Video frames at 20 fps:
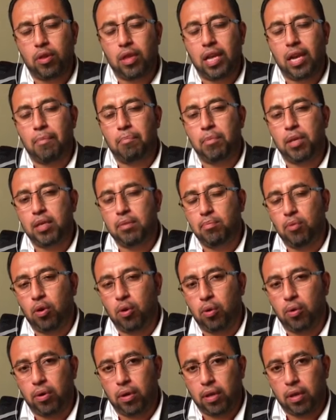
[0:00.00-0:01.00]
del mismo
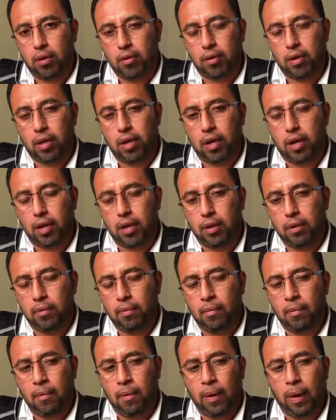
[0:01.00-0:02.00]
gobernador de Nariño,
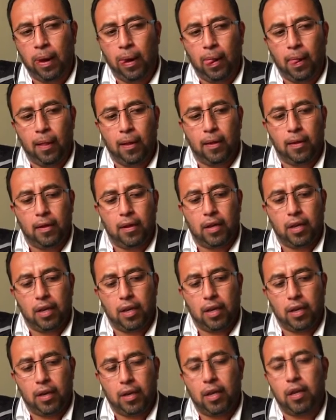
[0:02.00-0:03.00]

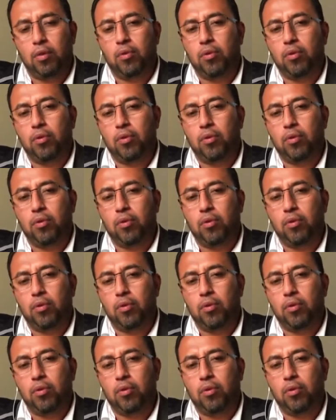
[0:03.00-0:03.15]
eh, en